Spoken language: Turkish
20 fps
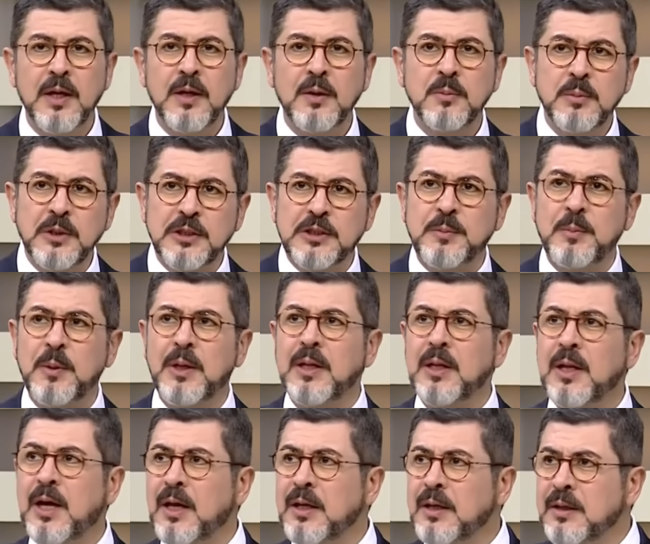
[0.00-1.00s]

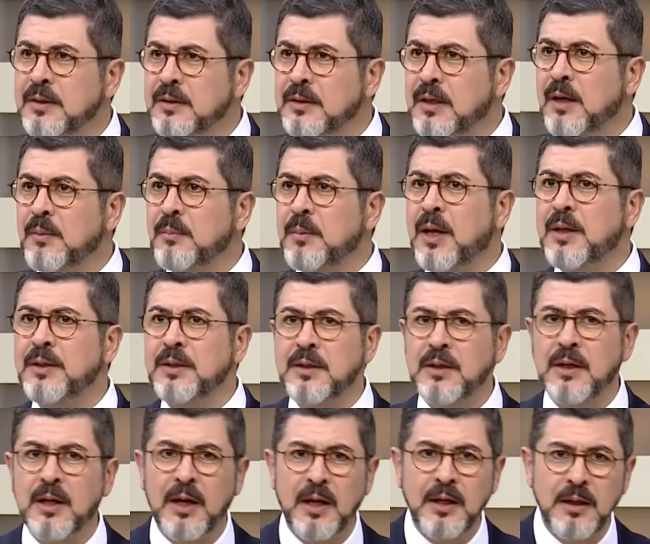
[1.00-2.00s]

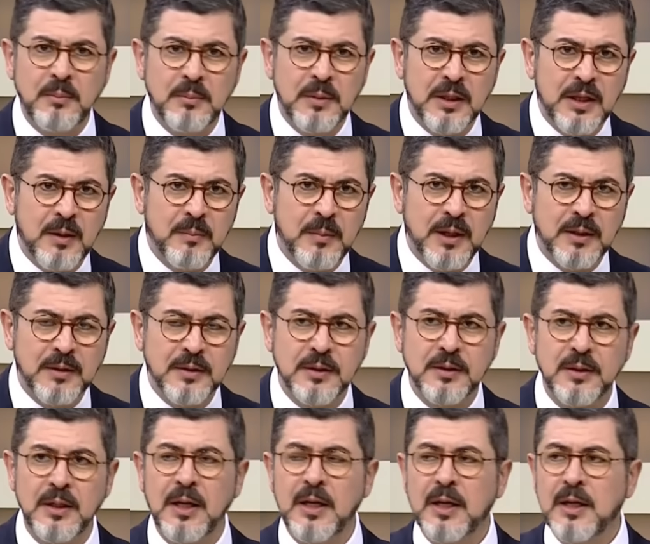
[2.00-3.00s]
Bismillahirrahmanirrahim ne demektir?
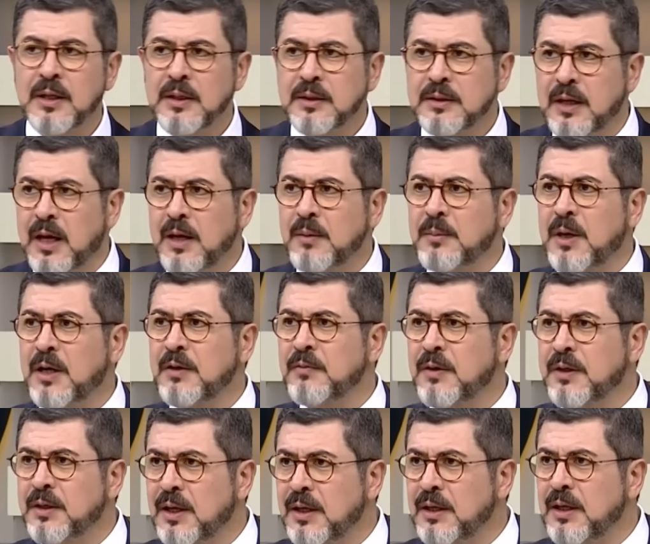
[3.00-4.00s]
Rahman
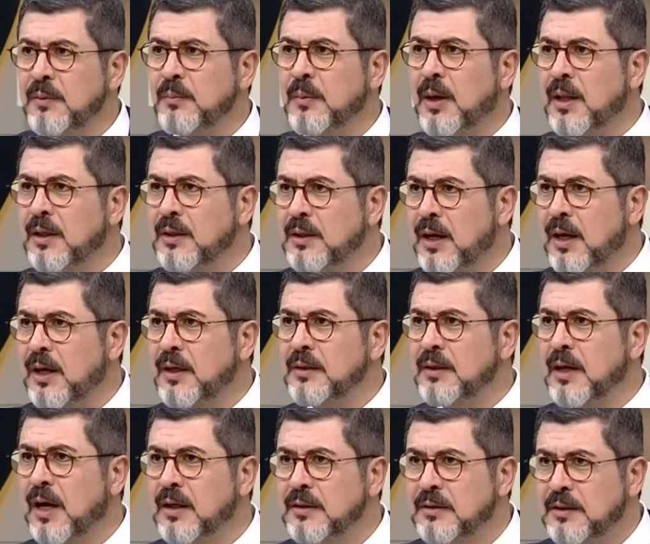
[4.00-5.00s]
ve Rahim Allah'ın
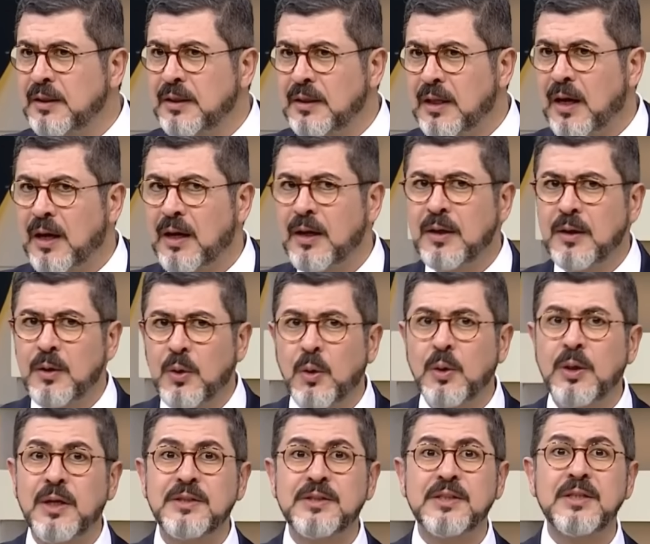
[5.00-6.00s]
adıyla.
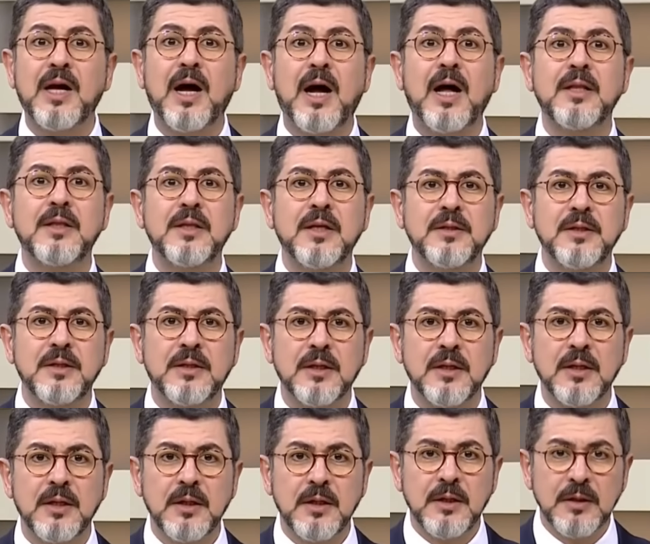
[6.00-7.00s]
Orasını anladık.
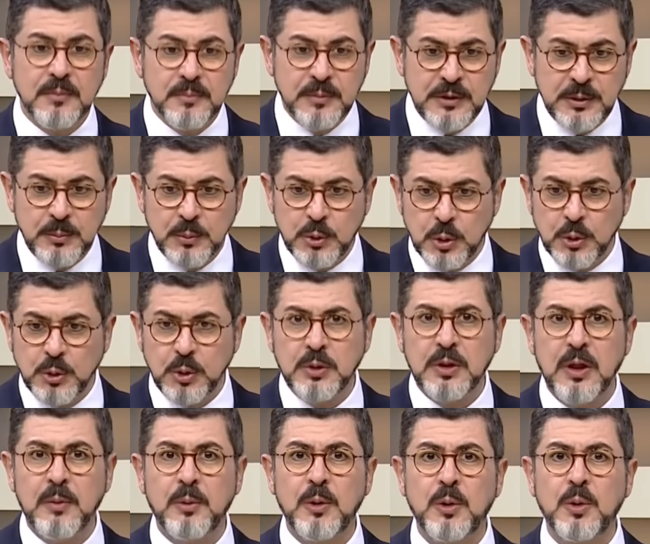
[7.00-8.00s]
Bizim çocuk
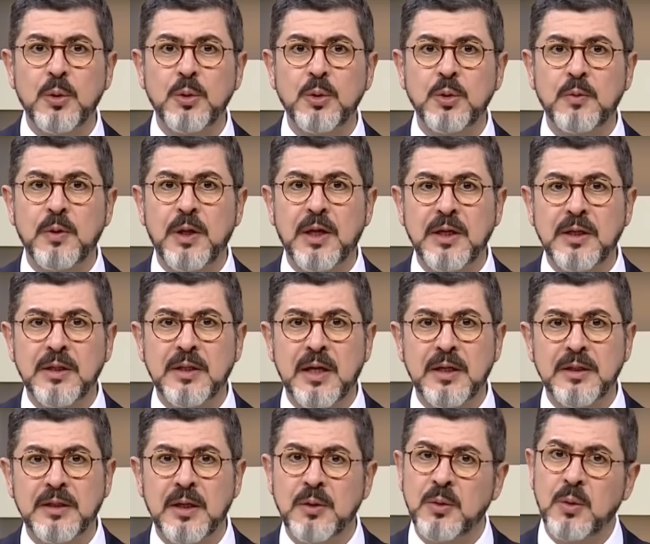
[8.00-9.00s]
da biliyor yuvaya
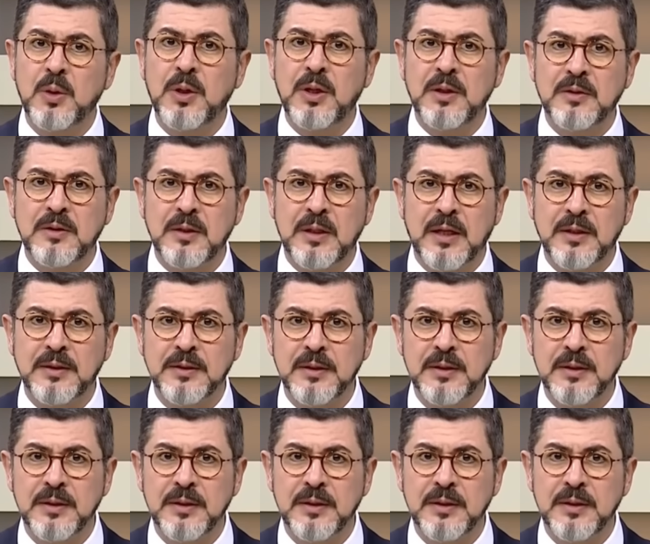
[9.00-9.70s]
giderken öğrettiler.